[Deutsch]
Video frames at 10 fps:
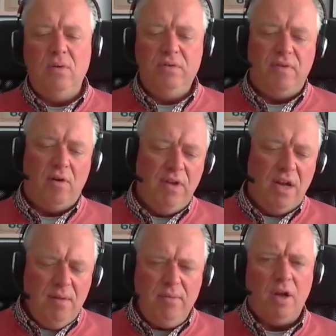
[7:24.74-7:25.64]
Grund, warum
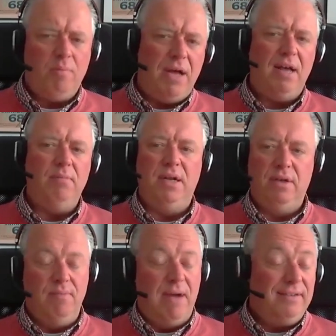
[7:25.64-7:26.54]
wir immer noch Paare
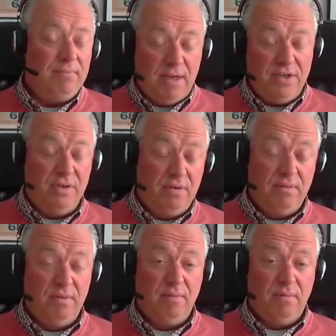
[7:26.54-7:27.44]
bilden, die meisten Menschen
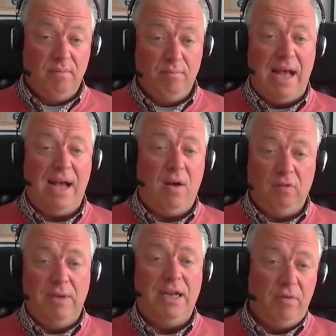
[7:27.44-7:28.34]
Paare
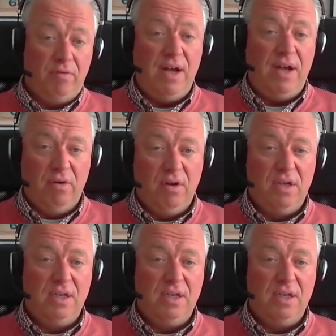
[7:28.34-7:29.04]
aus Männern und Frauen,